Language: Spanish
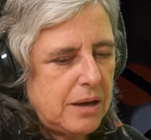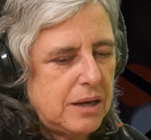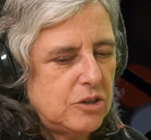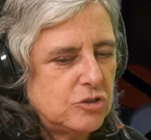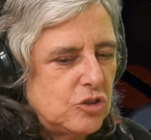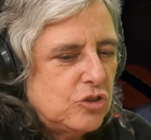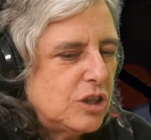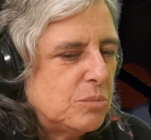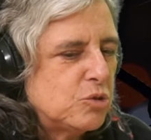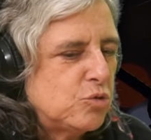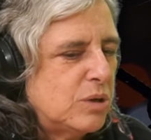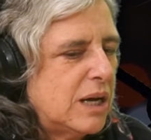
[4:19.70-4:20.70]
nosotros
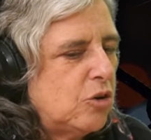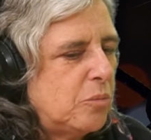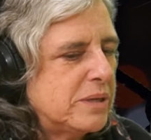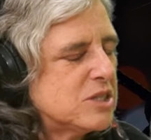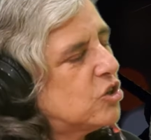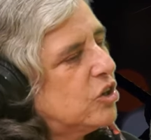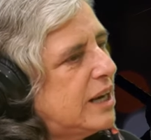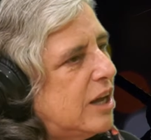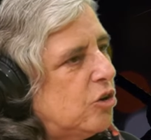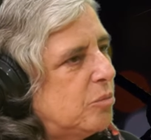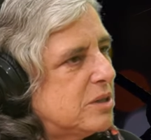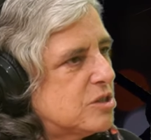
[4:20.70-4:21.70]
tenemos una convención que es la
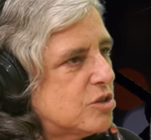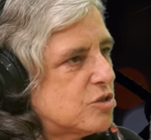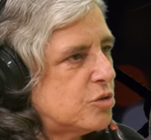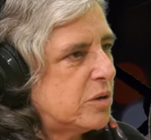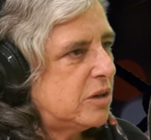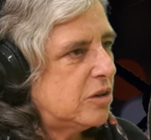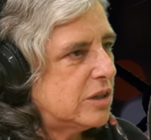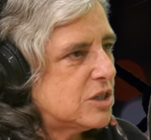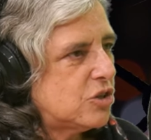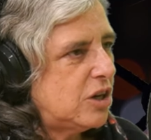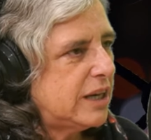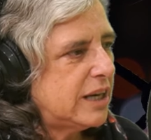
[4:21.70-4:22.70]
Convención sobre los
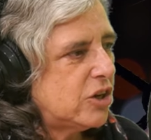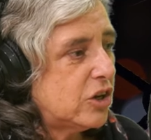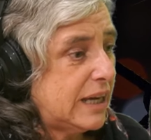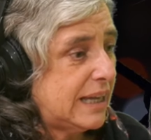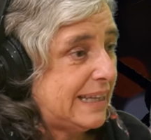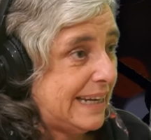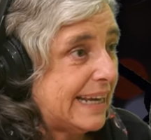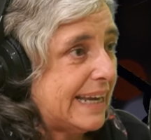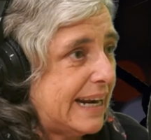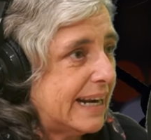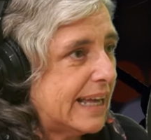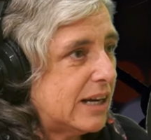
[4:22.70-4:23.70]
Derechos del Niño que tiene
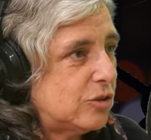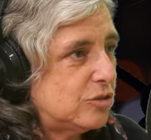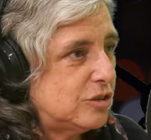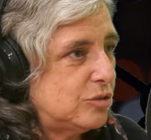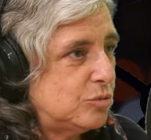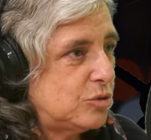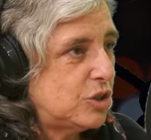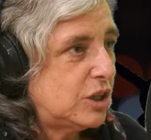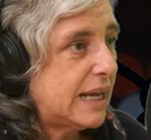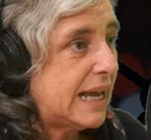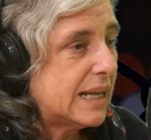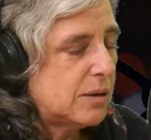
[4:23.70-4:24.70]
jerarquía
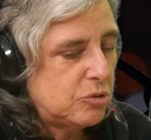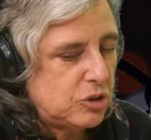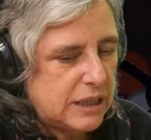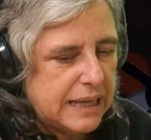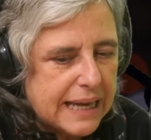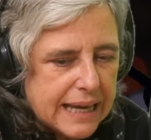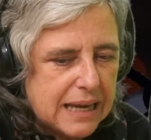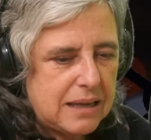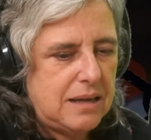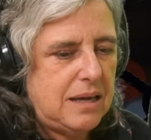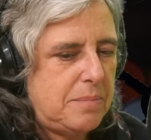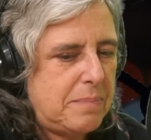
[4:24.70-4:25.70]
constitucional, digamos, tiene,
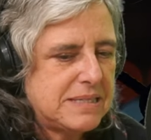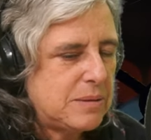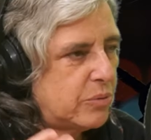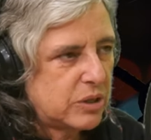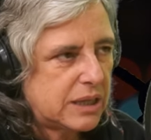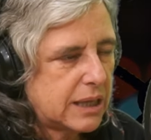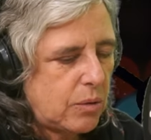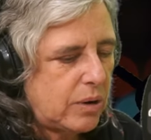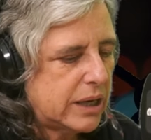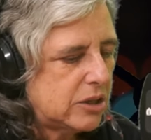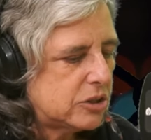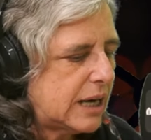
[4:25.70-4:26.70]
es más importante que
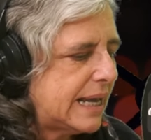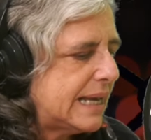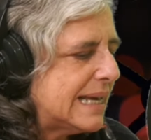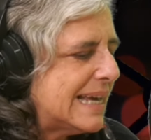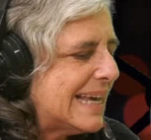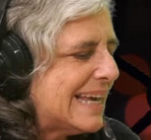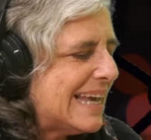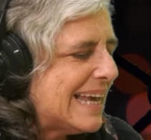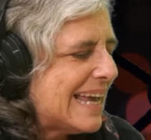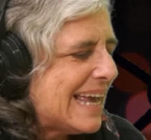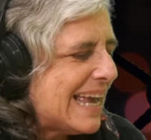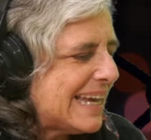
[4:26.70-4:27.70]
cualquier otra ley.
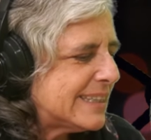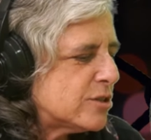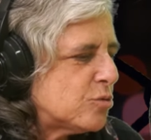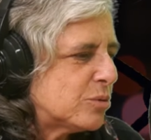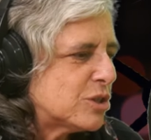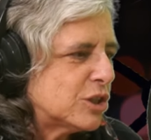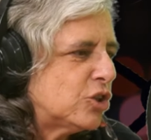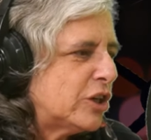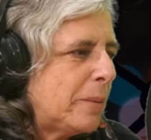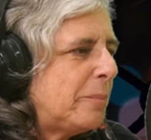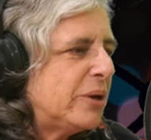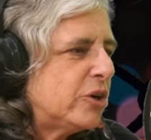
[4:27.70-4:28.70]
Este es un proyecto que
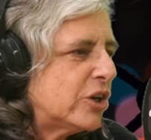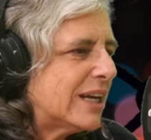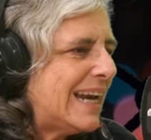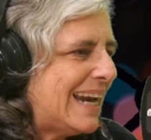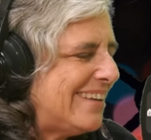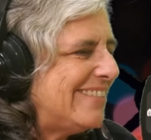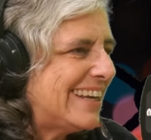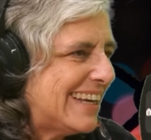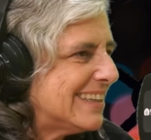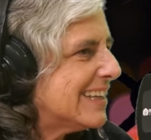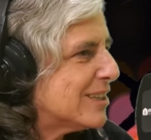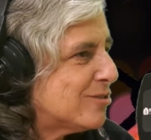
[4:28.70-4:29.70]
es peor que la ley
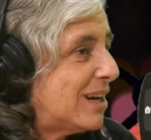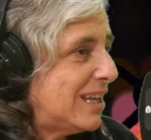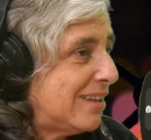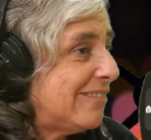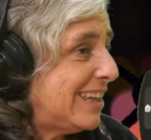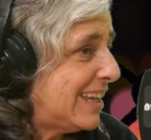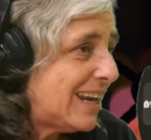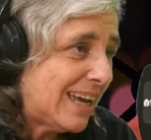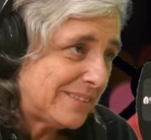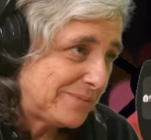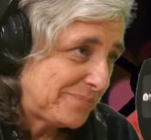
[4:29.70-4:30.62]
vigente, que es una ley de Videla.